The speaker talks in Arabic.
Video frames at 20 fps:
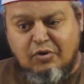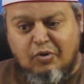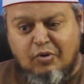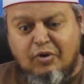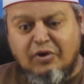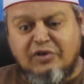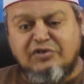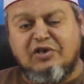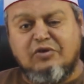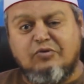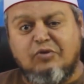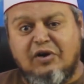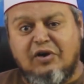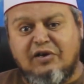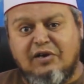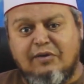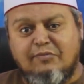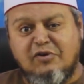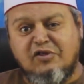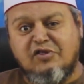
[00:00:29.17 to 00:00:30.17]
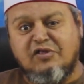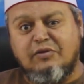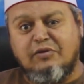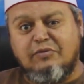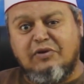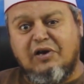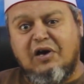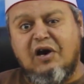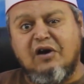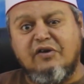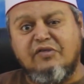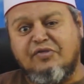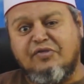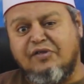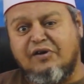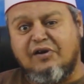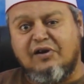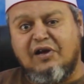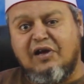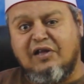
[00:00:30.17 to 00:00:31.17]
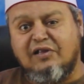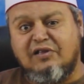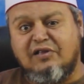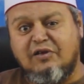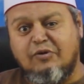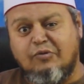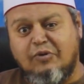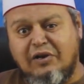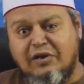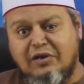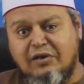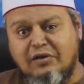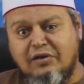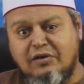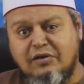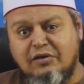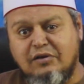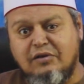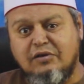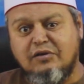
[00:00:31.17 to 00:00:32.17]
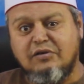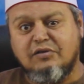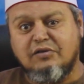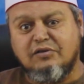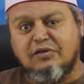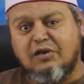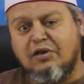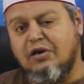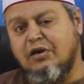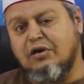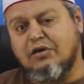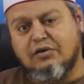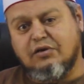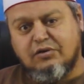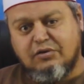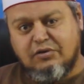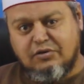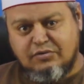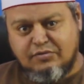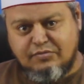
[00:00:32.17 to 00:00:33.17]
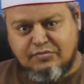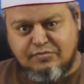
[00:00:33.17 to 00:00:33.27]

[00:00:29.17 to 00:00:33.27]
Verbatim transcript: ووجدوا أن مصر من أكثر الدول طلاق